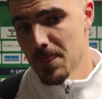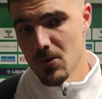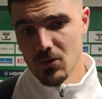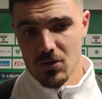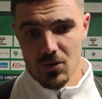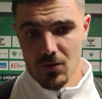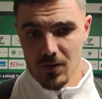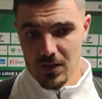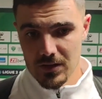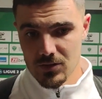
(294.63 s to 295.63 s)
Donc euh,
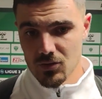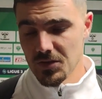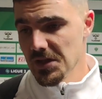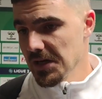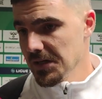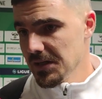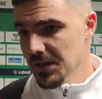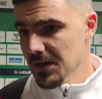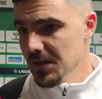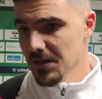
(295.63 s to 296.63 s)
voilà,
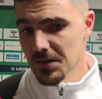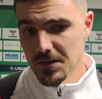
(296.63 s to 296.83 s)
solidarité,